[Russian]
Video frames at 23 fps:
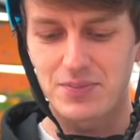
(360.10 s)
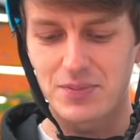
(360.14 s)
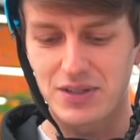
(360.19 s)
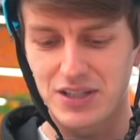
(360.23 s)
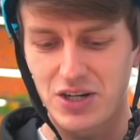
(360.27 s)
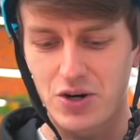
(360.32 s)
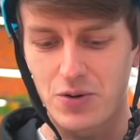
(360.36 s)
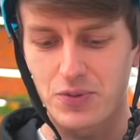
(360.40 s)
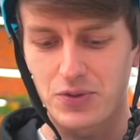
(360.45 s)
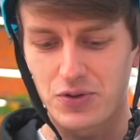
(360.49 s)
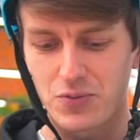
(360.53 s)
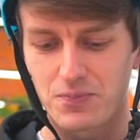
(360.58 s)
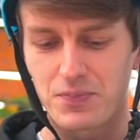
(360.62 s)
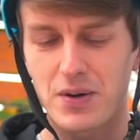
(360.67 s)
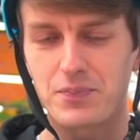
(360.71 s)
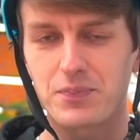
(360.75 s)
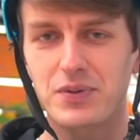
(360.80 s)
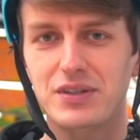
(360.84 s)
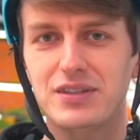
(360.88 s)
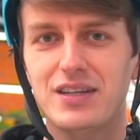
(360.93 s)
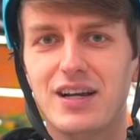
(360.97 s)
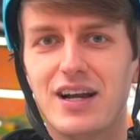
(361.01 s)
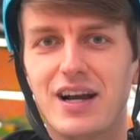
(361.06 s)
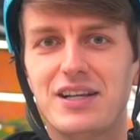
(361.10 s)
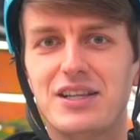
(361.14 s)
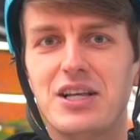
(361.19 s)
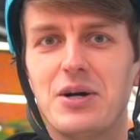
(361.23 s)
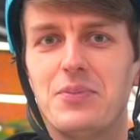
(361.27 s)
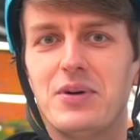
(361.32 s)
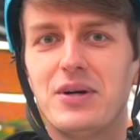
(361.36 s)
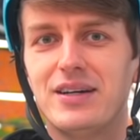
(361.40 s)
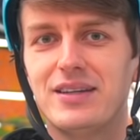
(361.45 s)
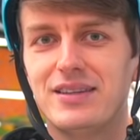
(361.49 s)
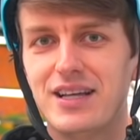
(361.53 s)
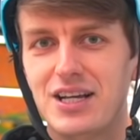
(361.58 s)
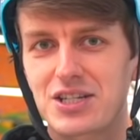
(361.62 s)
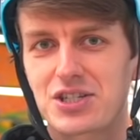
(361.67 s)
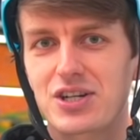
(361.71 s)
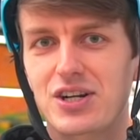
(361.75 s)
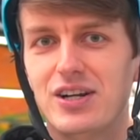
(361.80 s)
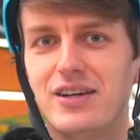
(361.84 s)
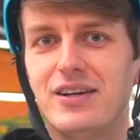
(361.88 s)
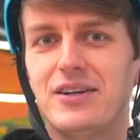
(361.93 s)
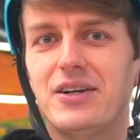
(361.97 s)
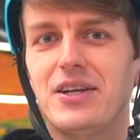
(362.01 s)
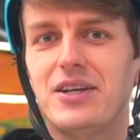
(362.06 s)
смотрел потом попытки, когда мы
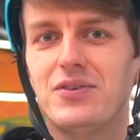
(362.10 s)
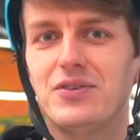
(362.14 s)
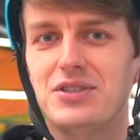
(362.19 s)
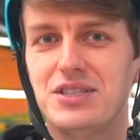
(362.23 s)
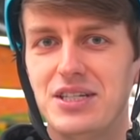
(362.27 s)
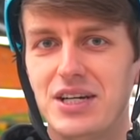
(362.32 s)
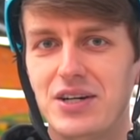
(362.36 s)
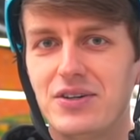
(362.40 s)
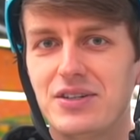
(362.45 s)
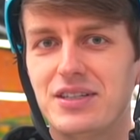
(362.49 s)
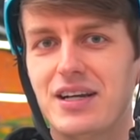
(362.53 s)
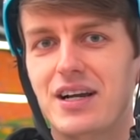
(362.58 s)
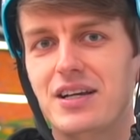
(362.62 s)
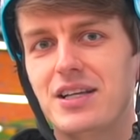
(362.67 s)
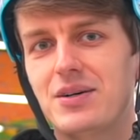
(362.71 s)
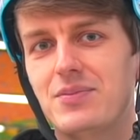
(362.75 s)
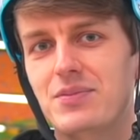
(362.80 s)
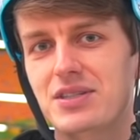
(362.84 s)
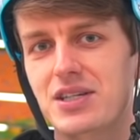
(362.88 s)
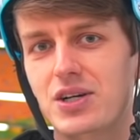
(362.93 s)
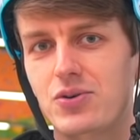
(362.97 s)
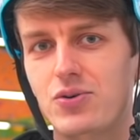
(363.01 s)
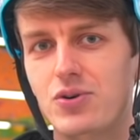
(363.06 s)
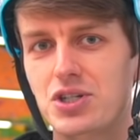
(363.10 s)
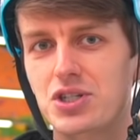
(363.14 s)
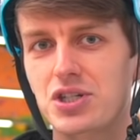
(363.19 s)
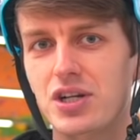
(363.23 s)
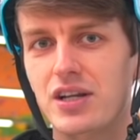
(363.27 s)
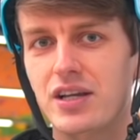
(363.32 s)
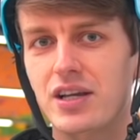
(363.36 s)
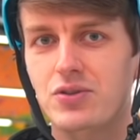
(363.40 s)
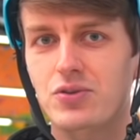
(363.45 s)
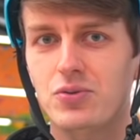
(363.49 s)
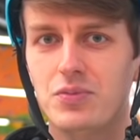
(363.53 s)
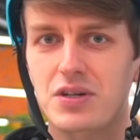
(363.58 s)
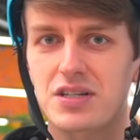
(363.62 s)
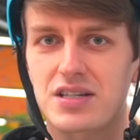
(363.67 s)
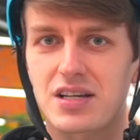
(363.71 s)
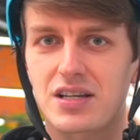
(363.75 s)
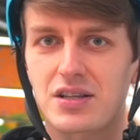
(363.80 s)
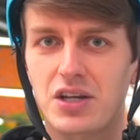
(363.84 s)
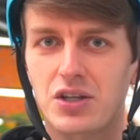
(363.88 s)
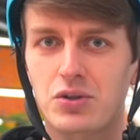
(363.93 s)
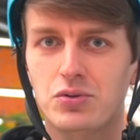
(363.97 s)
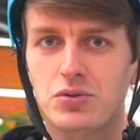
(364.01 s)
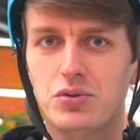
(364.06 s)
начали его делать, когда мы закончили. Я думаю, если
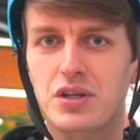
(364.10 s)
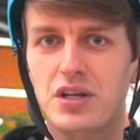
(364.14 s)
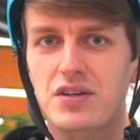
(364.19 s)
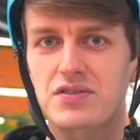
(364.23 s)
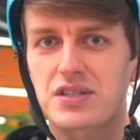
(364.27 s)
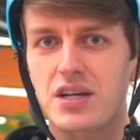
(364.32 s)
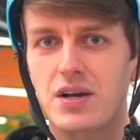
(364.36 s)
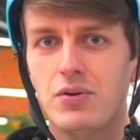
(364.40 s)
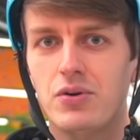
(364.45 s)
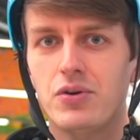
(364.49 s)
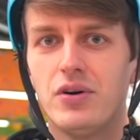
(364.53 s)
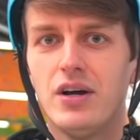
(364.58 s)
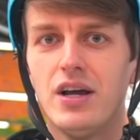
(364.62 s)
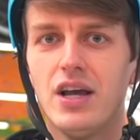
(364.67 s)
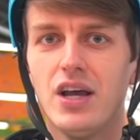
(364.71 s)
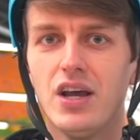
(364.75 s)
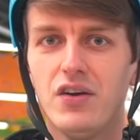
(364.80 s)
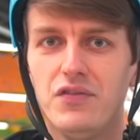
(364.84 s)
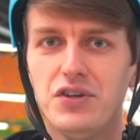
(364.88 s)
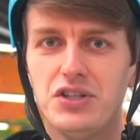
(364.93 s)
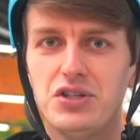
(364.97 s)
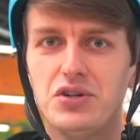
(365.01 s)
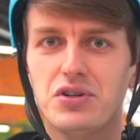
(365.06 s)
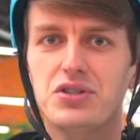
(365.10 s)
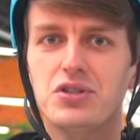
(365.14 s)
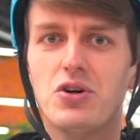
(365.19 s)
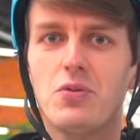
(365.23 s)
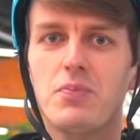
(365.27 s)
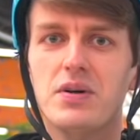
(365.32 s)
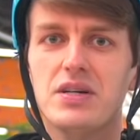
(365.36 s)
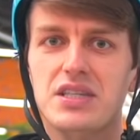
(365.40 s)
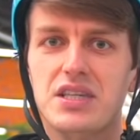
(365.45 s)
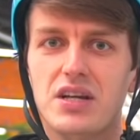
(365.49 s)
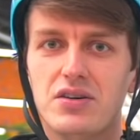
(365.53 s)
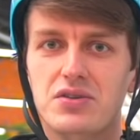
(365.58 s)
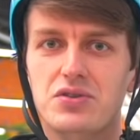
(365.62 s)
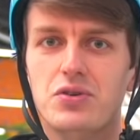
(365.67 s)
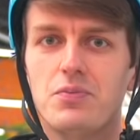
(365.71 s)
я найду, то я вставлю видео, где он поставил